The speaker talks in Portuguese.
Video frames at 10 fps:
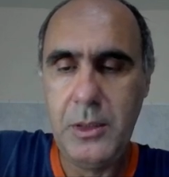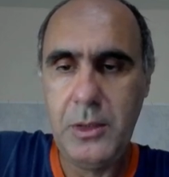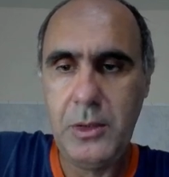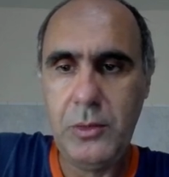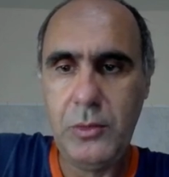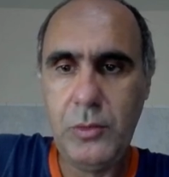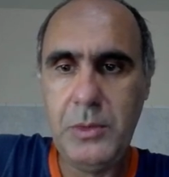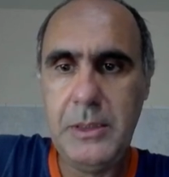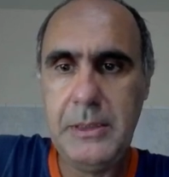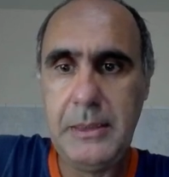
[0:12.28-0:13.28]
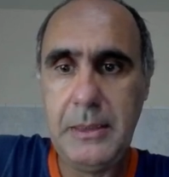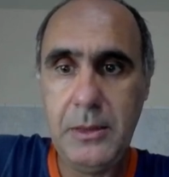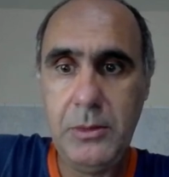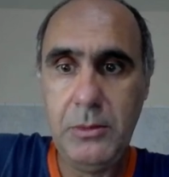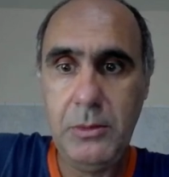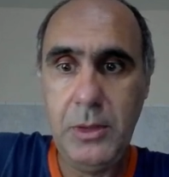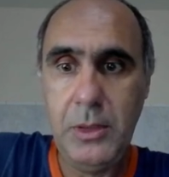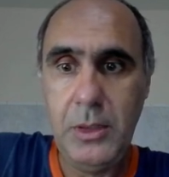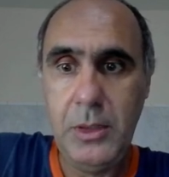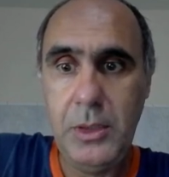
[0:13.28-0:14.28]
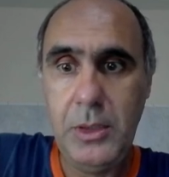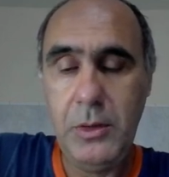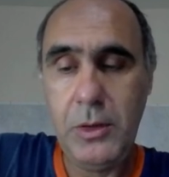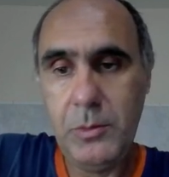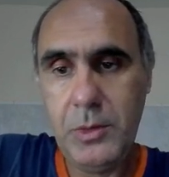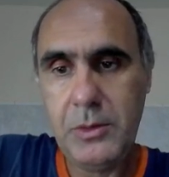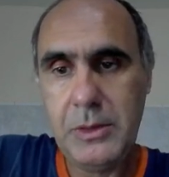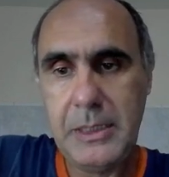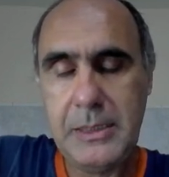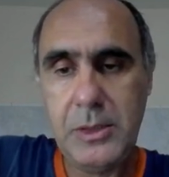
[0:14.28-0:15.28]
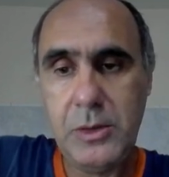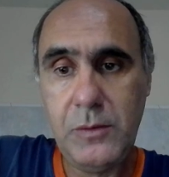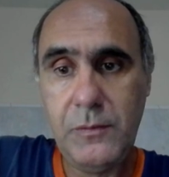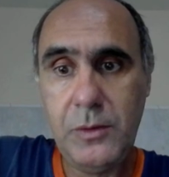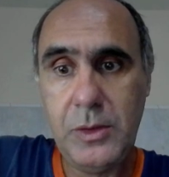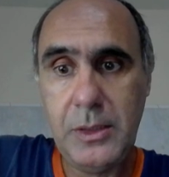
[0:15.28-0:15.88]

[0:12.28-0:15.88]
que eu estou ministrando e eu recomendo que você assista os vídeos